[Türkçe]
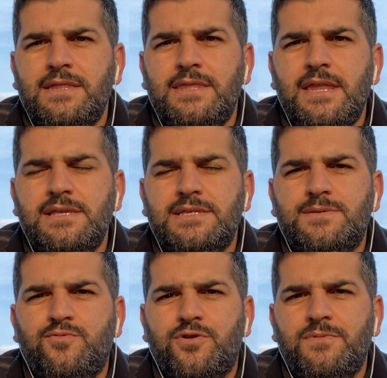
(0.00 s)
Denizli
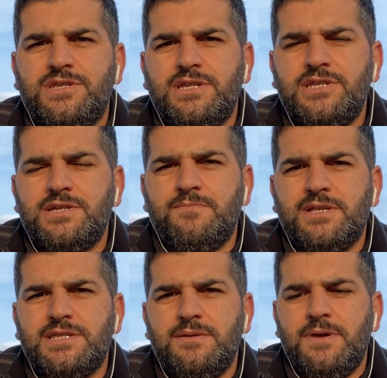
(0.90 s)
Spor maçına
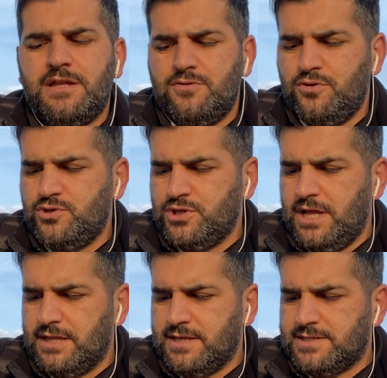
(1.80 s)
çıkmasını bekliyoruz
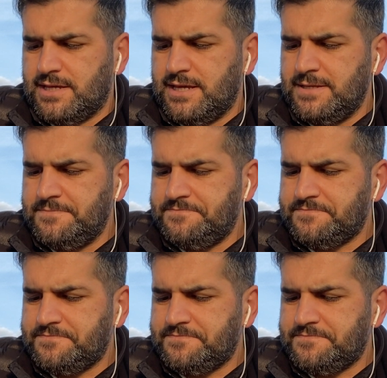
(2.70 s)
Galatasaray'ın.